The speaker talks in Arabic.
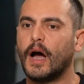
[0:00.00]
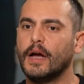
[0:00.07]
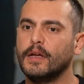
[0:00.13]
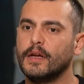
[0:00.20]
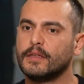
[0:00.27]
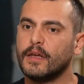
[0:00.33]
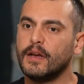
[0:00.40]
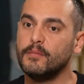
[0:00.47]

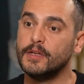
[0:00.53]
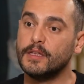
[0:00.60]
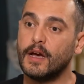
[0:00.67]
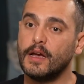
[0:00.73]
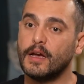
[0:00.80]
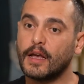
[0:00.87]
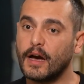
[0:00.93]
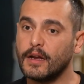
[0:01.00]
حقيقة
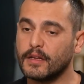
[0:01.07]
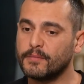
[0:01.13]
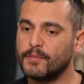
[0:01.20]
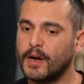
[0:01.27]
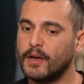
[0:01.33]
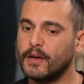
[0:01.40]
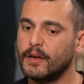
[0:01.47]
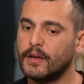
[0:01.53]
البداية كانت
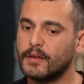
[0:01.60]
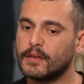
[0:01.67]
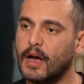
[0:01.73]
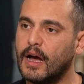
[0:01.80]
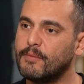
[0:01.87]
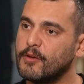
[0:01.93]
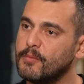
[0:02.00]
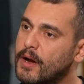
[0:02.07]
مع
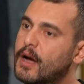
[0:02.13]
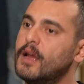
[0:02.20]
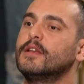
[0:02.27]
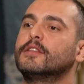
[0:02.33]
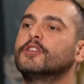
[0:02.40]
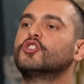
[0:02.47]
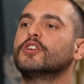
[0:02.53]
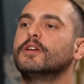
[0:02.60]
التعامل مع
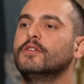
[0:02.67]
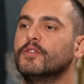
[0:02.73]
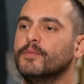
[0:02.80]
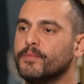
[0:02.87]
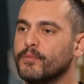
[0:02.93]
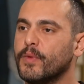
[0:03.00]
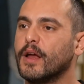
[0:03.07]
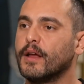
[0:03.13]
آلة التشيلو
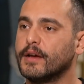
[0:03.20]
مع